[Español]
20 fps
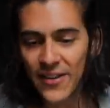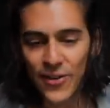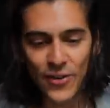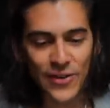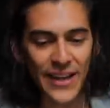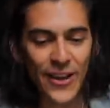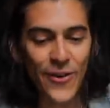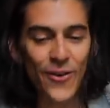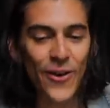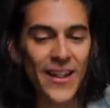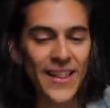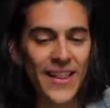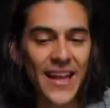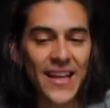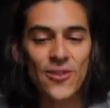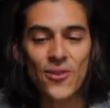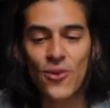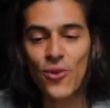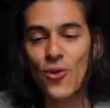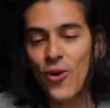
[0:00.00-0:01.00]
no tengo el
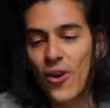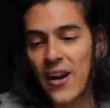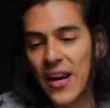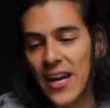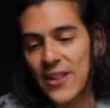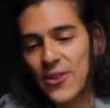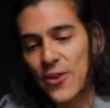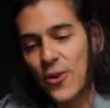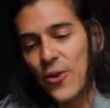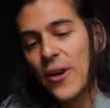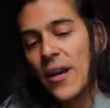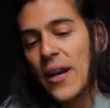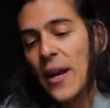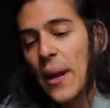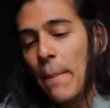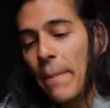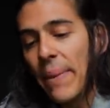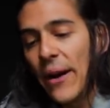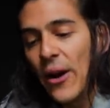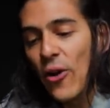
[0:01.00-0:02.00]
dato correcto.
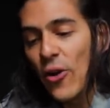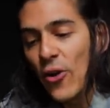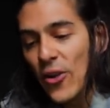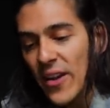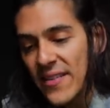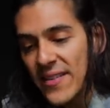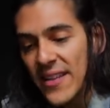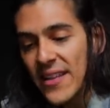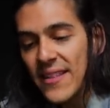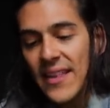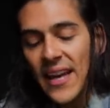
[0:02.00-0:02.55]
Pero lo que sí